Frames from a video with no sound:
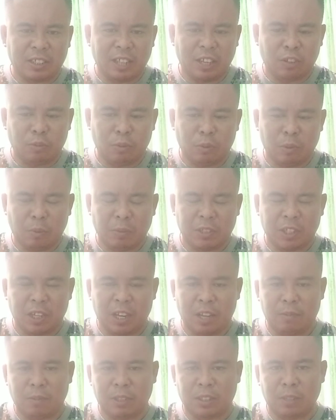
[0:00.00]
tayo
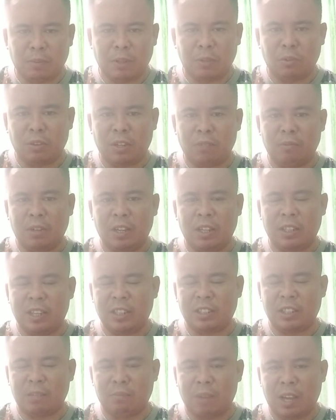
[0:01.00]
magkapasalamat naman uli mga
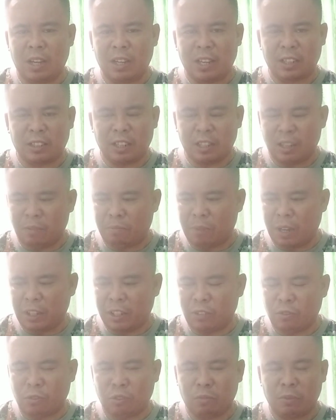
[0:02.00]
guys sa mahal natin na
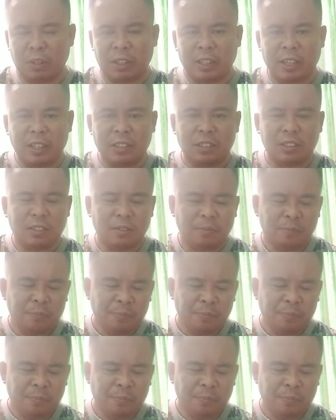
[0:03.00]
Panginoon mga guys.